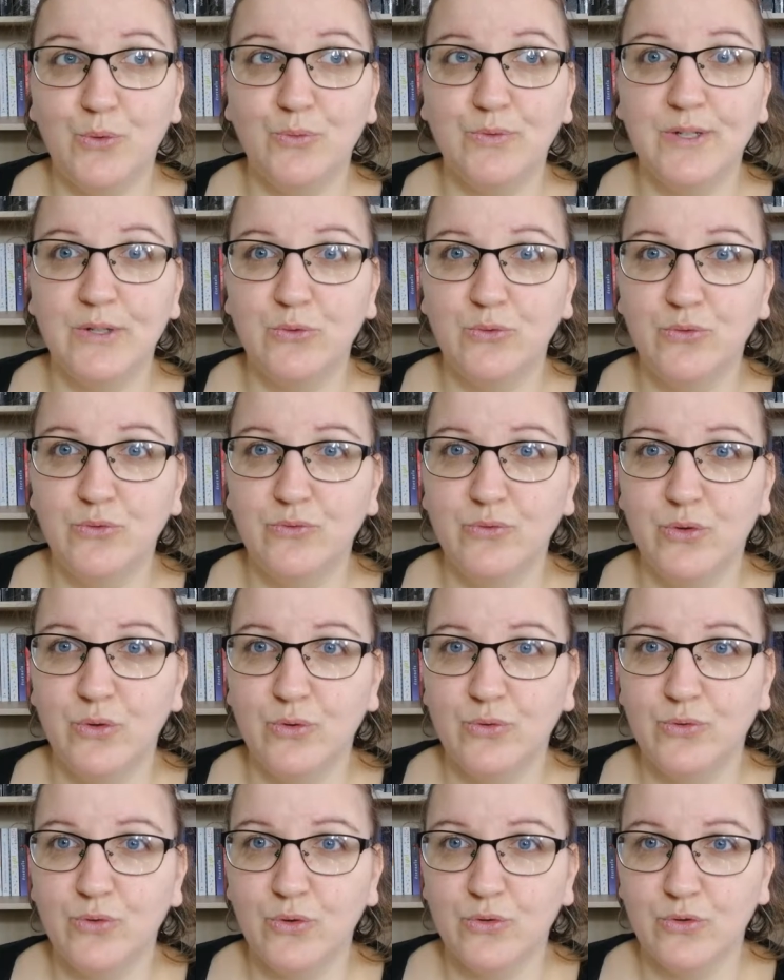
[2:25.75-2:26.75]
On
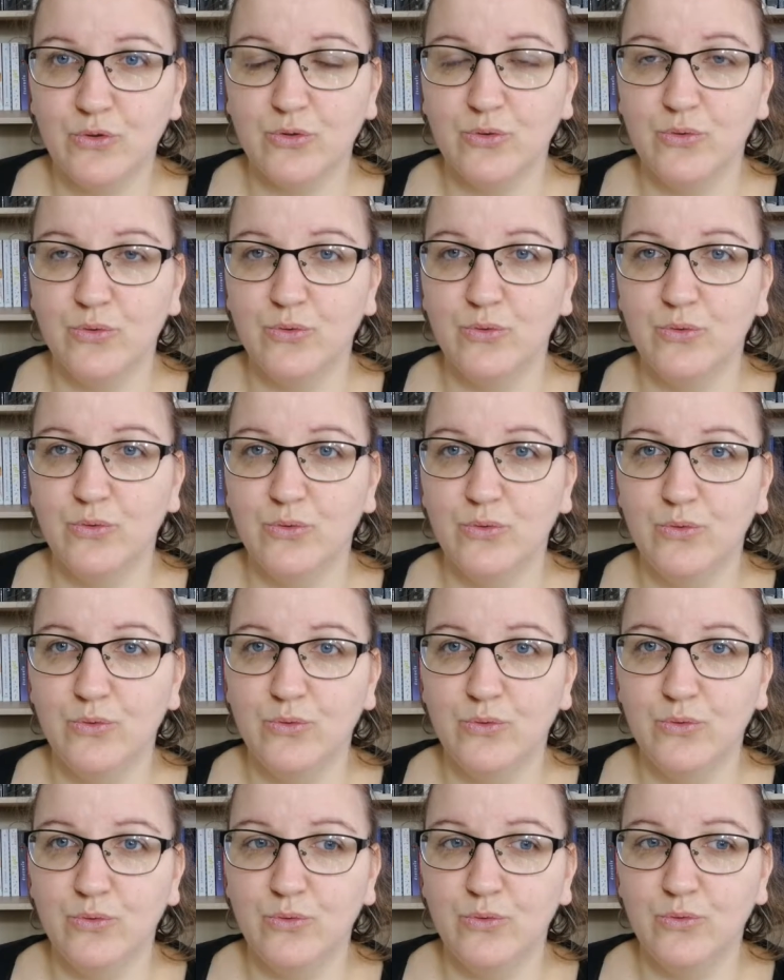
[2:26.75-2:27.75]
découvre
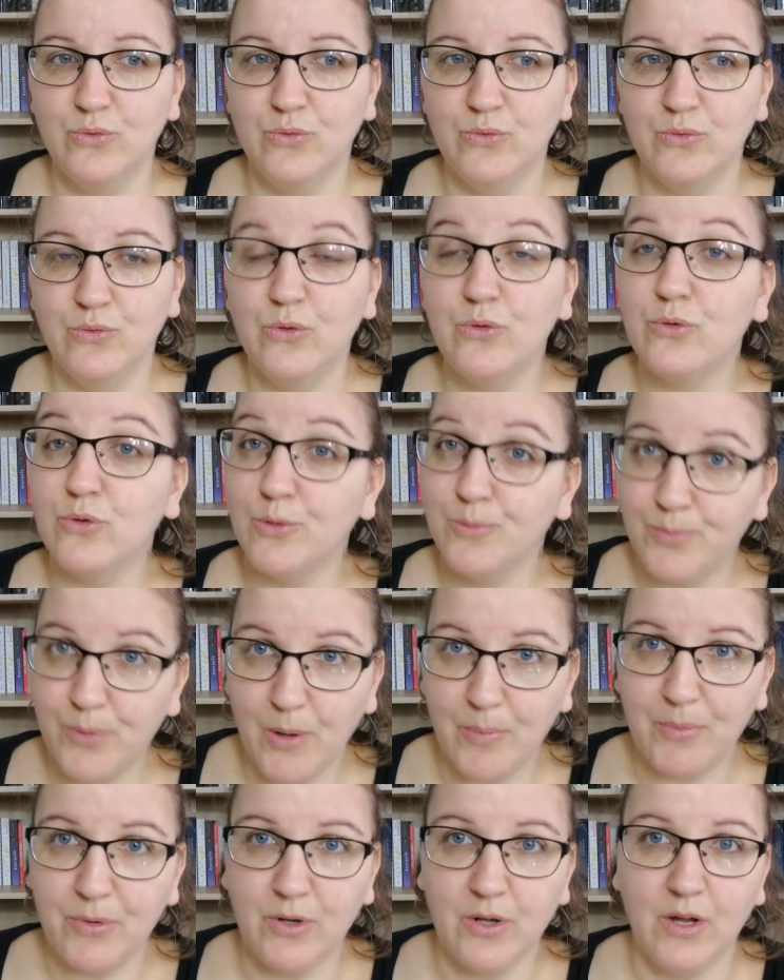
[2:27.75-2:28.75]
d'autres, d'autres
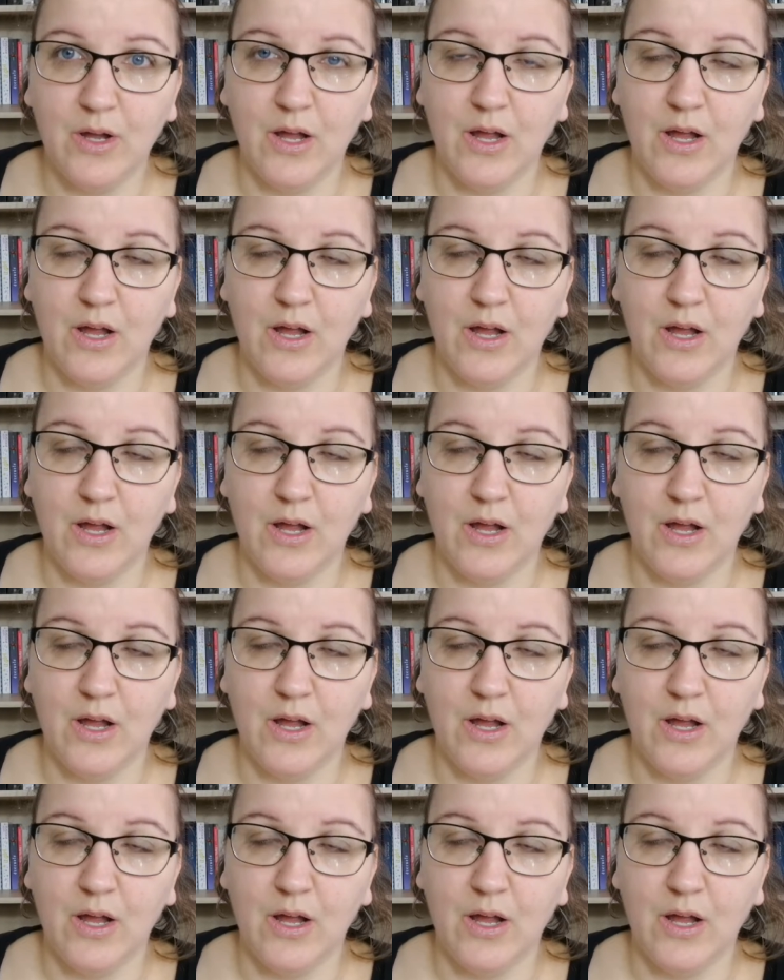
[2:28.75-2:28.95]
peuples.